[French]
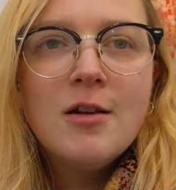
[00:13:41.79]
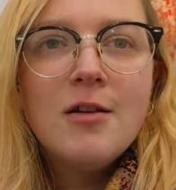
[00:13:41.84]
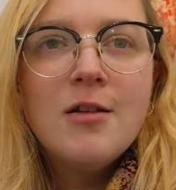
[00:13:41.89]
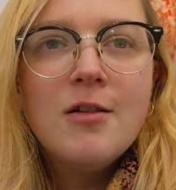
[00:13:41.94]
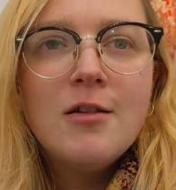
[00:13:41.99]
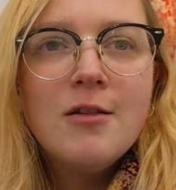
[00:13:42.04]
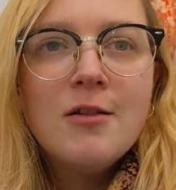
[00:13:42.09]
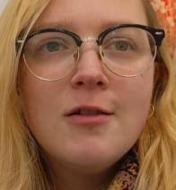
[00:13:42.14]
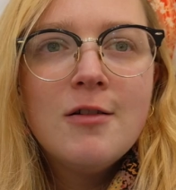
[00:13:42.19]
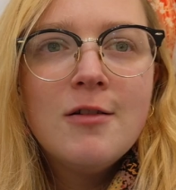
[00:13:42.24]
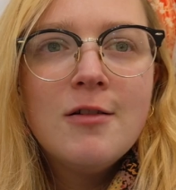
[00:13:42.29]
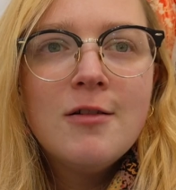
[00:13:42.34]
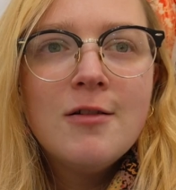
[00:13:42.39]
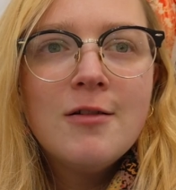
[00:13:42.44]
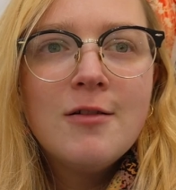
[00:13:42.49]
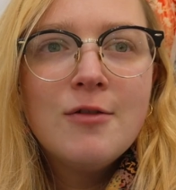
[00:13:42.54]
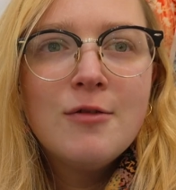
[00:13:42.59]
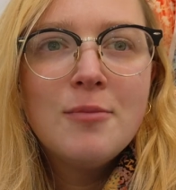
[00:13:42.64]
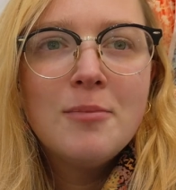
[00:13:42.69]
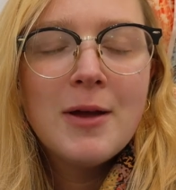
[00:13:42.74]

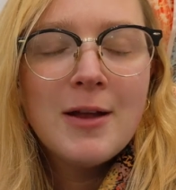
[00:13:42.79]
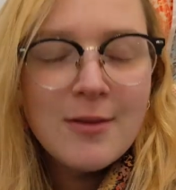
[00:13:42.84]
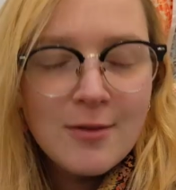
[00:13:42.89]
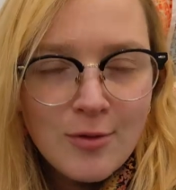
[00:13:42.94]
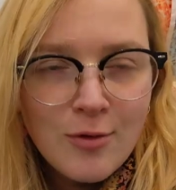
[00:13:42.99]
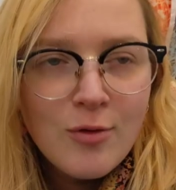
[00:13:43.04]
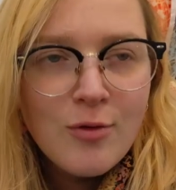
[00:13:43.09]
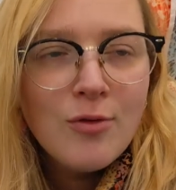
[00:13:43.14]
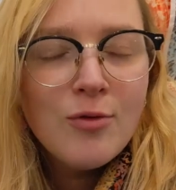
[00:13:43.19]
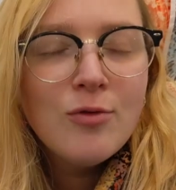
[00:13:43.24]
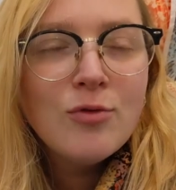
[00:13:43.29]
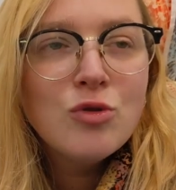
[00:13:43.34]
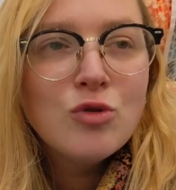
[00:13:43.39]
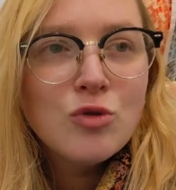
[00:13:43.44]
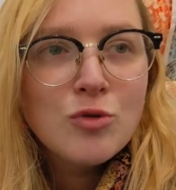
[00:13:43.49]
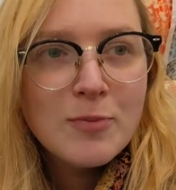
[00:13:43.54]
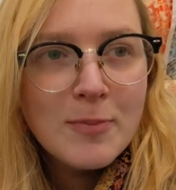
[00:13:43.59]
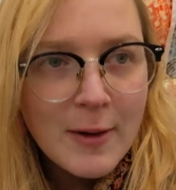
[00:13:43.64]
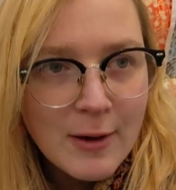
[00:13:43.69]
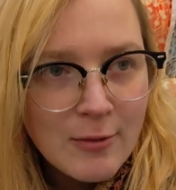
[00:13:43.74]
Euh, parce que je
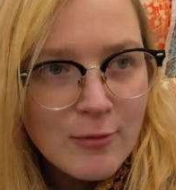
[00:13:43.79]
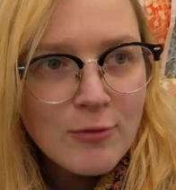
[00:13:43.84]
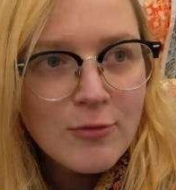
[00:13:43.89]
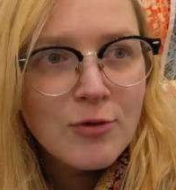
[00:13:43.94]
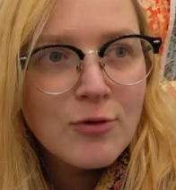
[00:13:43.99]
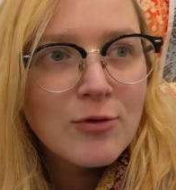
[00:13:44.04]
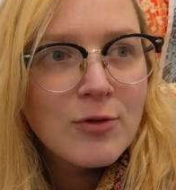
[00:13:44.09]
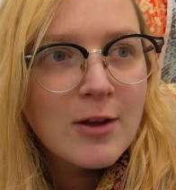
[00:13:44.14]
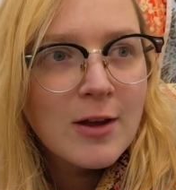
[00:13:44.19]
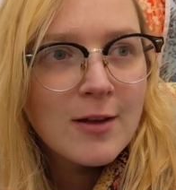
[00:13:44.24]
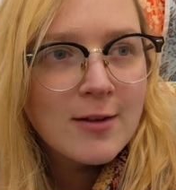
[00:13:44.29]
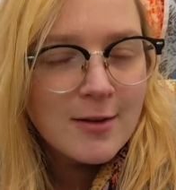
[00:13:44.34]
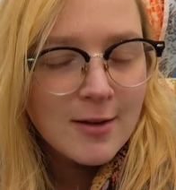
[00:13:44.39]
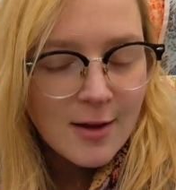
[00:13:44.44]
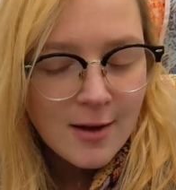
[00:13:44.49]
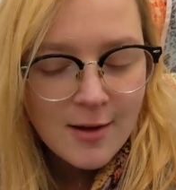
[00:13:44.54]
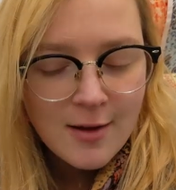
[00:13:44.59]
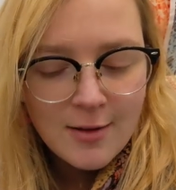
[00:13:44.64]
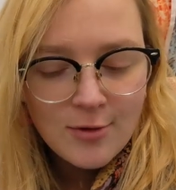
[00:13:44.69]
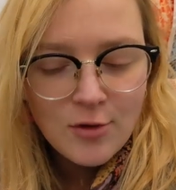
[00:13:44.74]
suis pas confrontée à
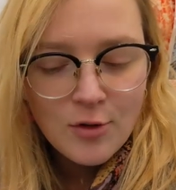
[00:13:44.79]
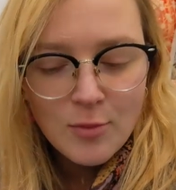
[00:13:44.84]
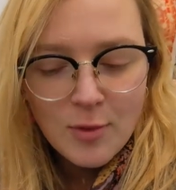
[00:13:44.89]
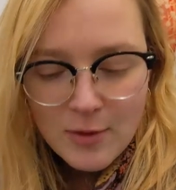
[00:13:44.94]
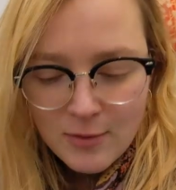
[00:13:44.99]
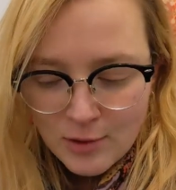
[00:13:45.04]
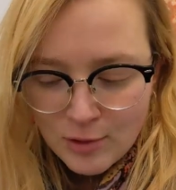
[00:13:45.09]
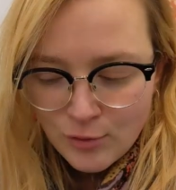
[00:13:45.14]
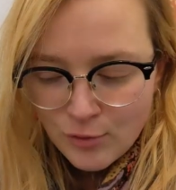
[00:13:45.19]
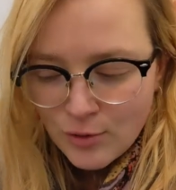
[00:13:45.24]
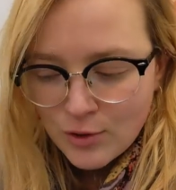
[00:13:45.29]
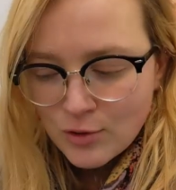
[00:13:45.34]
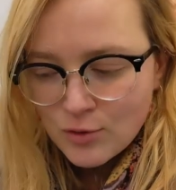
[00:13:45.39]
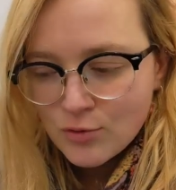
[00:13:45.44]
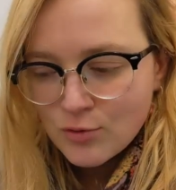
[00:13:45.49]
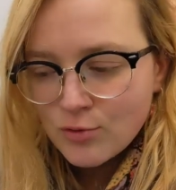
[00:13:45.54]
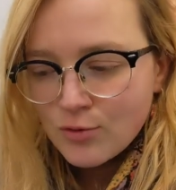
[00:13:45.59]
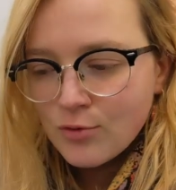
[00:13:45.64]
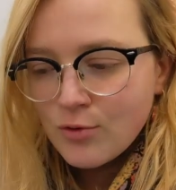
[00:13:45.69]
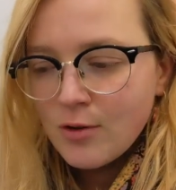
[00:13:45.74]
ça dans ma vie de tous les
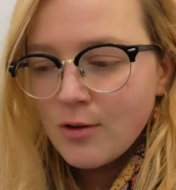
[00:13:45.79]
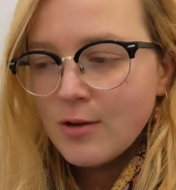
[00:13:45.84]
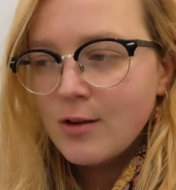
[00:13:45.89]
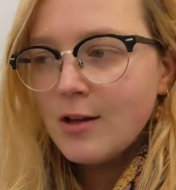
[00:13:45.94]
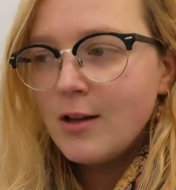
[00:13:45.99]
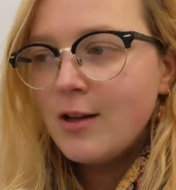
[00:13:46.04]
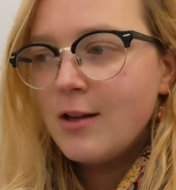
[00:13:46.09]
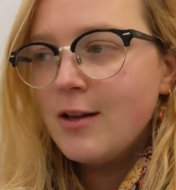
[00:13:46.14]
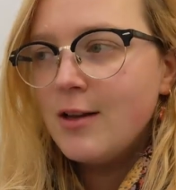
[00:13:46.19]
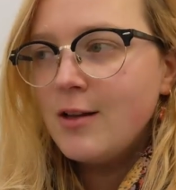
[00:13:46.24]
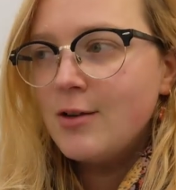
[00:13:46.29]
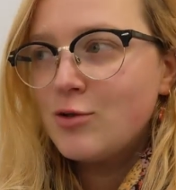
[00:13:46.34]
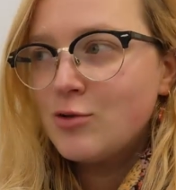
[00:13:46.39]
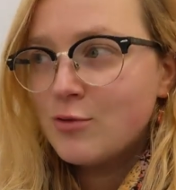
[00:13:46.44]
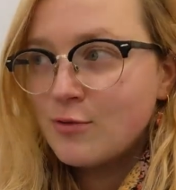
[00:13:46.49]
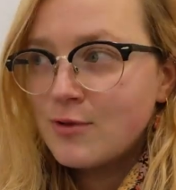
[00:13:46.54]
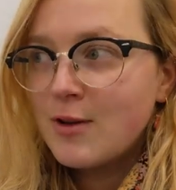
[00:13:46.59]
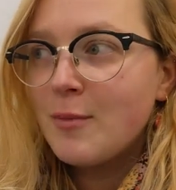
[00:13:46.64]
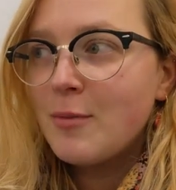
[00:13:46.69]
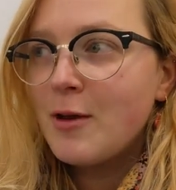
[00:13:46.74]
jours et je
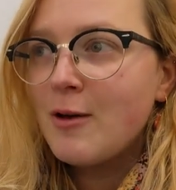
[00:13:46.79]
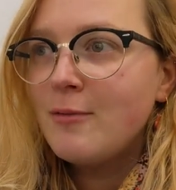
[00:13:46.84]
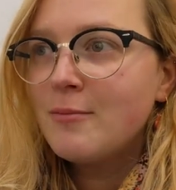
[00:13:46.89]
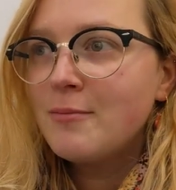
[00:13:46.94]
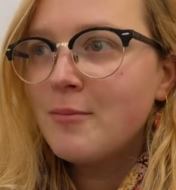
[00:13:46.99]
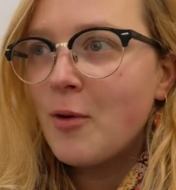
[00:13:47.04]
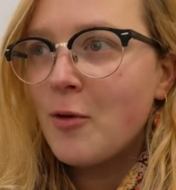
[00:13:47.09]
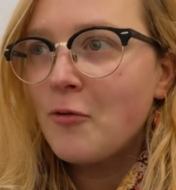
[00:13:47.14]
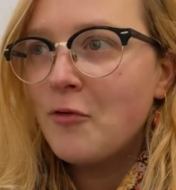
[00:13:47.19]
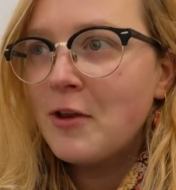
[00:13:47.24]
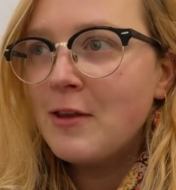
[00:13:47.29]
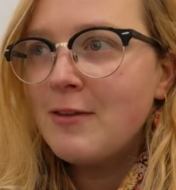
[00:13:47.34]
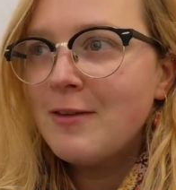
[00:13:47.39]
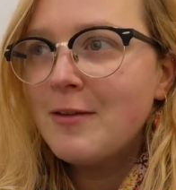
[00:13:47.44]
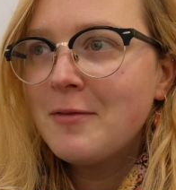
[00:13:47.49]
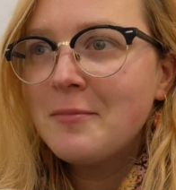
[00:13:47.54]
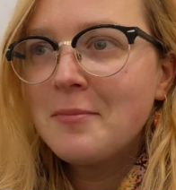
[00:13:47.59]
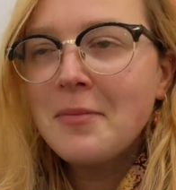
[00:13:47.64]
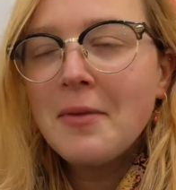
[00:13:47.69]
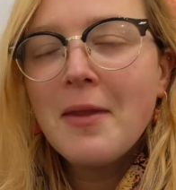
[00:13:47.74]
trouve ça bien en fait.